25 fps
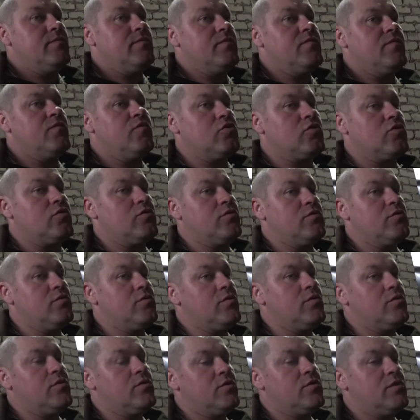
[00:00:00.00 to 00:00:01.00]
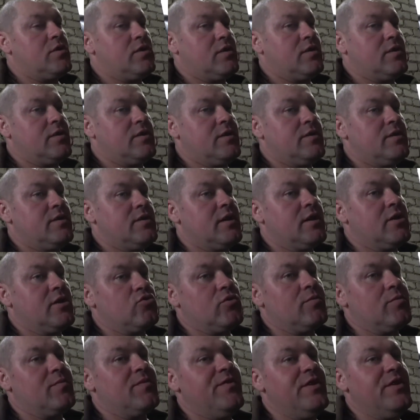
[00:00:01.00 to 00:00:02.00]
вот, э, на
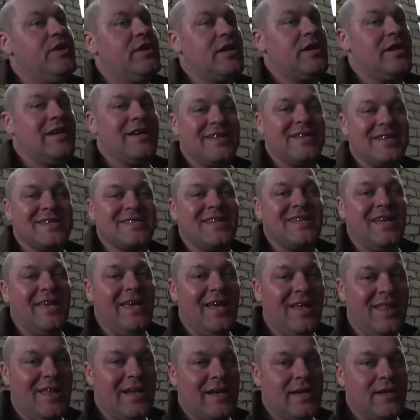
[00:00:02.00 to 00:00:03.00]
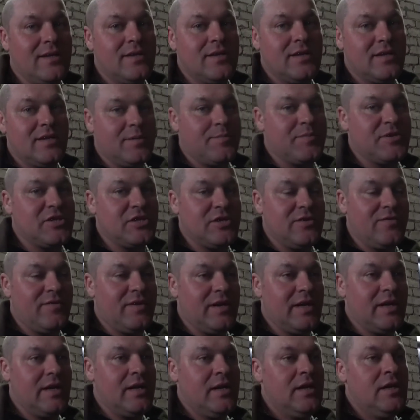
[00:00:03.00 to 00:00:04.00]
котором двигателе она стояла, эта
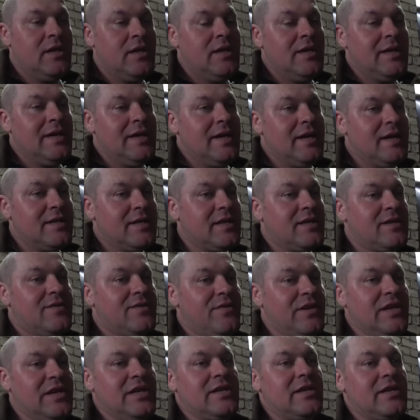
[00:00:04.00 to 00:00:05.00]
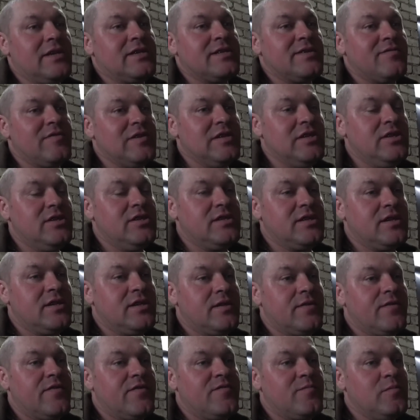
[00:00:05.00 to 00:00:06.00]
поршневая, этот двигатель
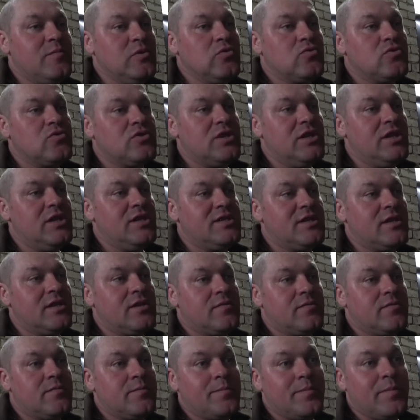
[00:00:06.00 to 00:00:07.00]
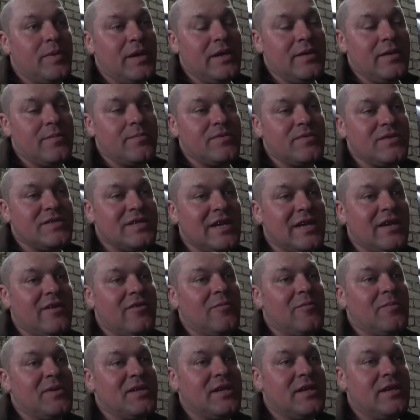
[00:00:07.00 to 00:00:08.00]
заводился в минус 30, блин, без всякого
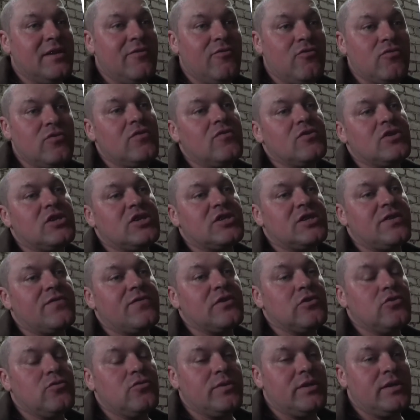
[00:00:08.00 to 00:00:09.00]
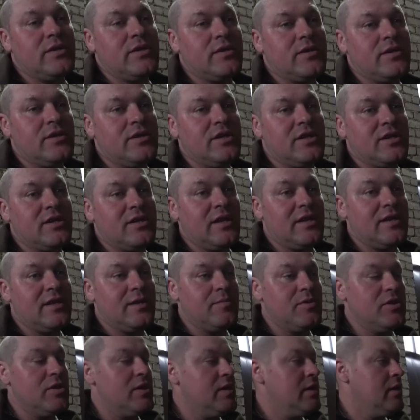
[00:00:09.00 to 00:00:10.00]
подогрева. У него даже автономки никогда не
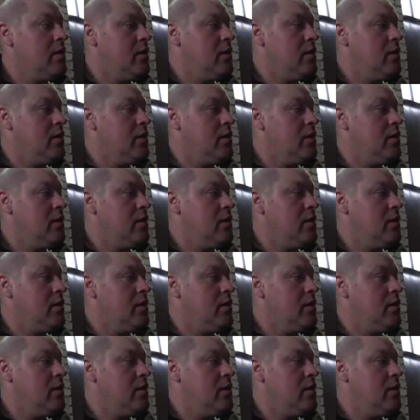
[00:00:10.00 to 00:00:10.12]
было.